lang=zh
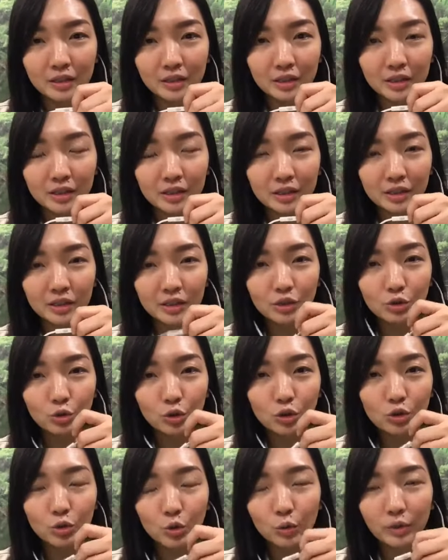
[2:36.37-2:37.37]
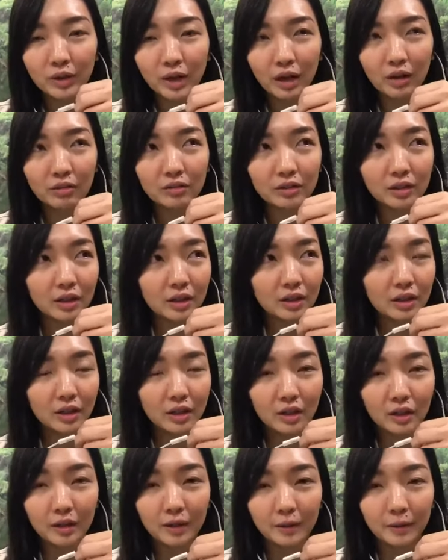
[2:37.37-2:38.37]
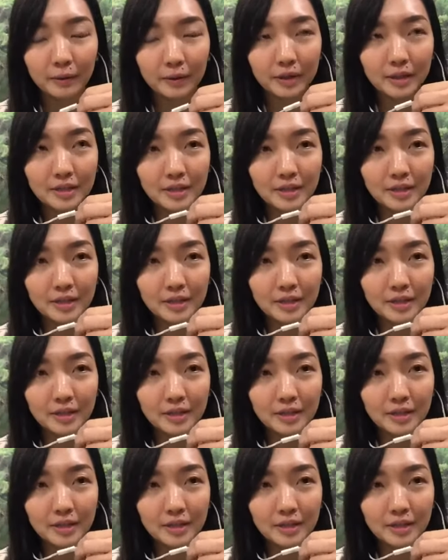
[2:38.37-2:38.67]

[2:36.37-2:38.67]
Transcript: 其实最重要的，呃，